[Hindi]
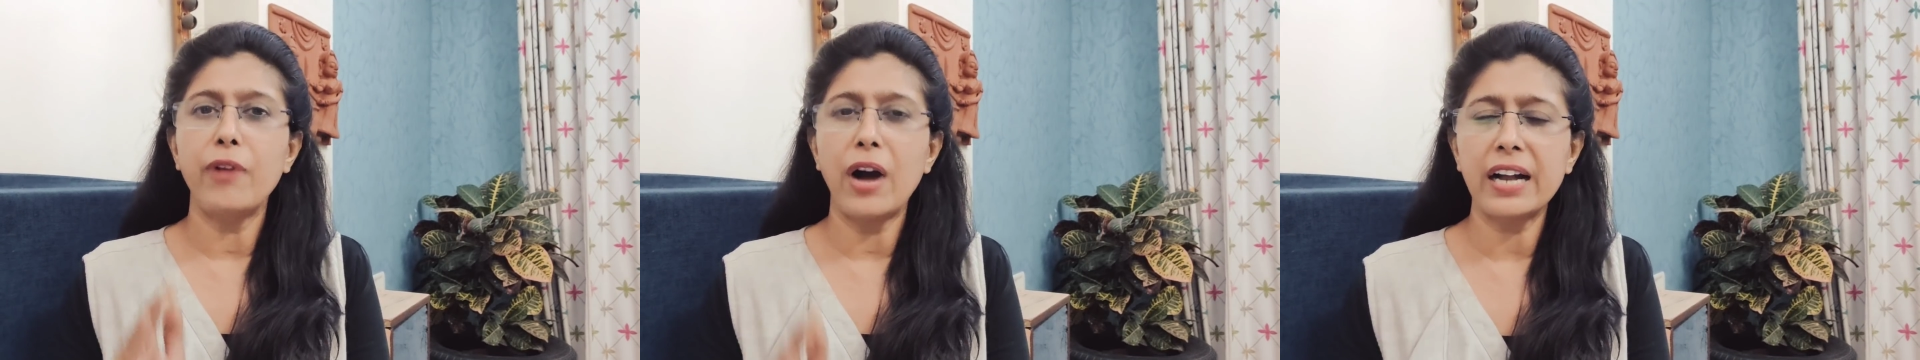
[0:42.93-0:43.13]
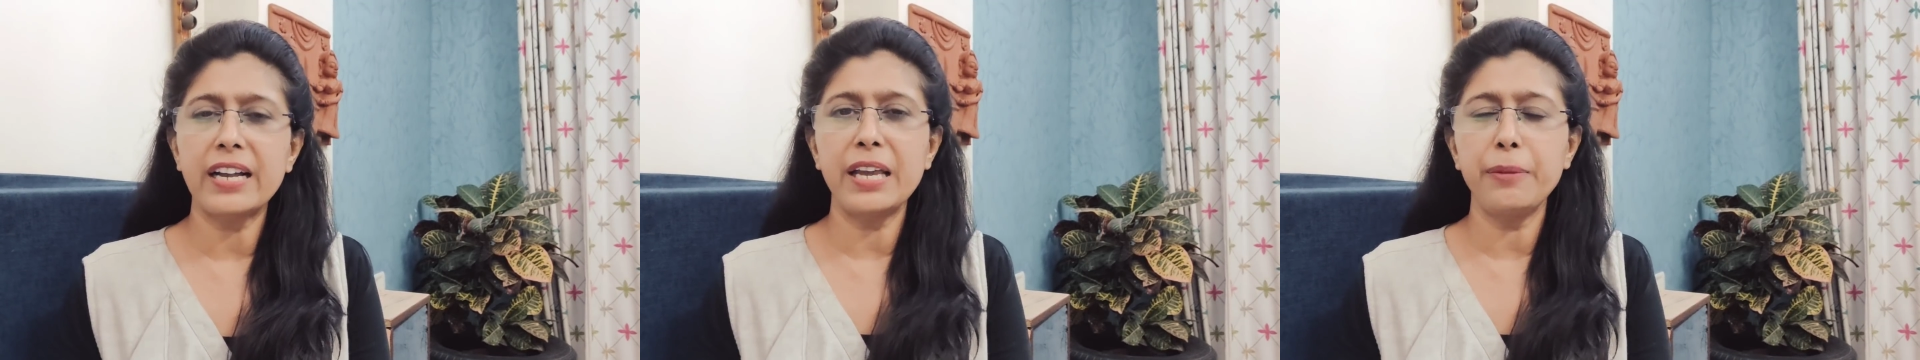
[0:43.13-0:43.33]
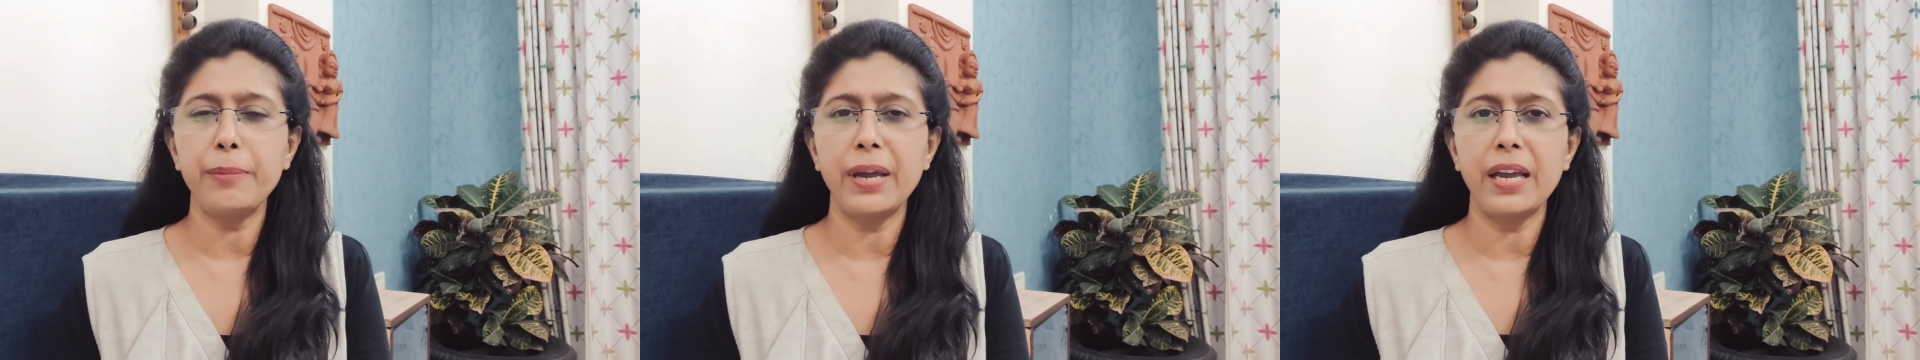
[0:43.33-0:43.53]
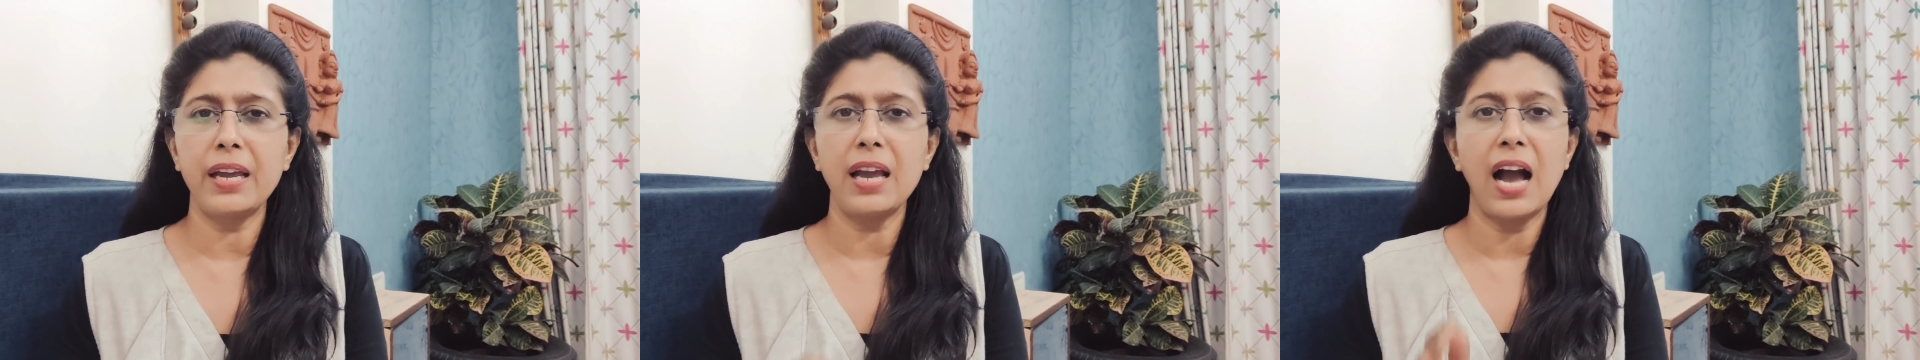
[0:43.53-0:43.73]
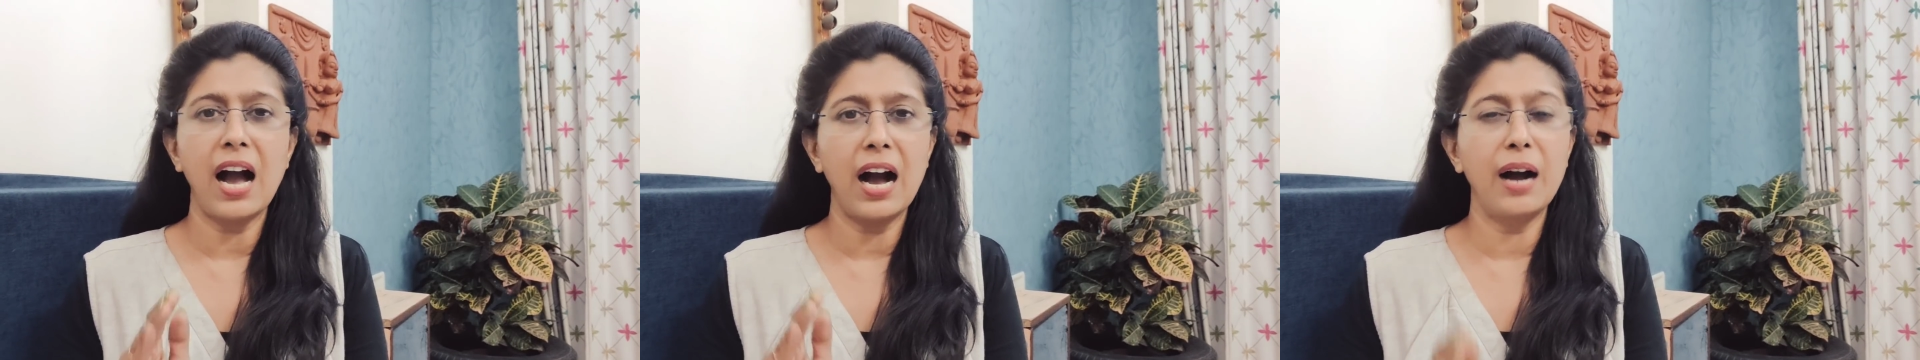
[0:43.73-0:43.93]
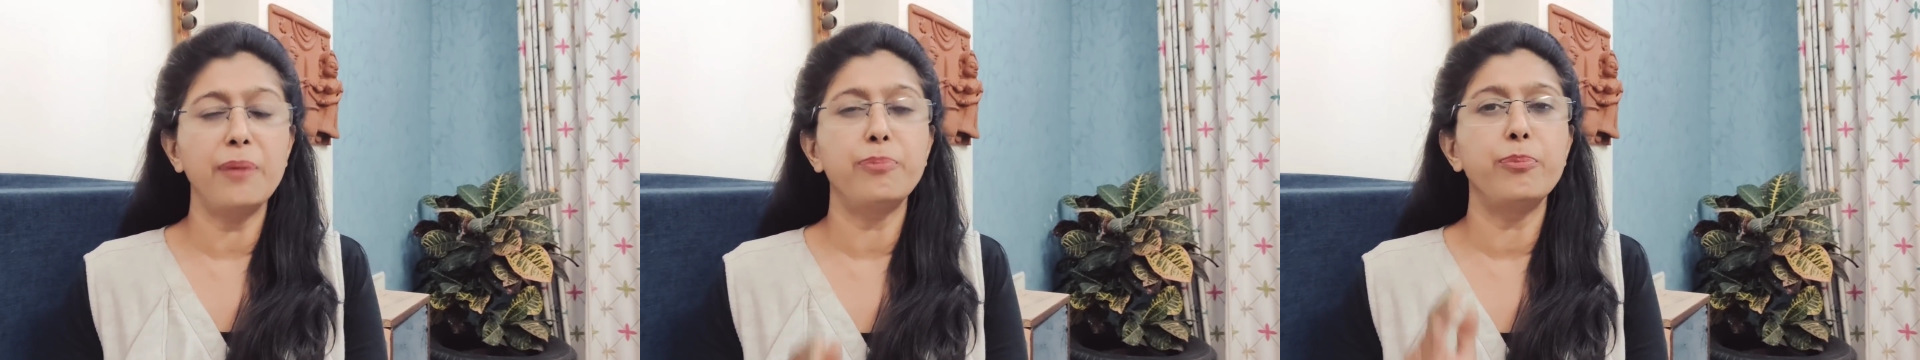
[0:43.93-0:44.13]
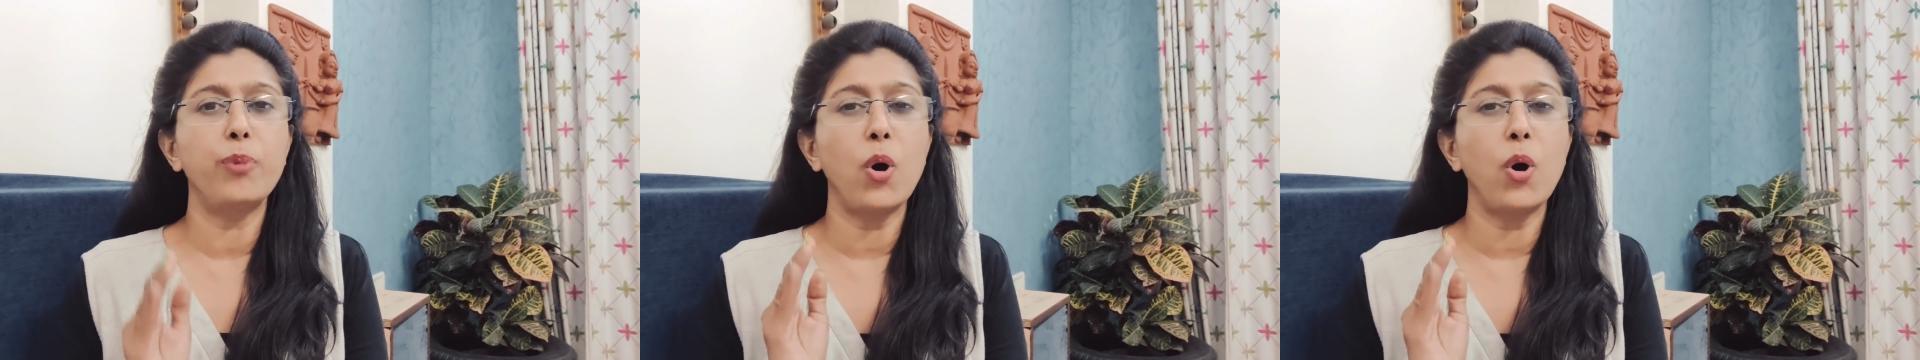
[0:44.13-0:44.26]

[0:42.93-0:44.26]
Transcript: वाकई में आप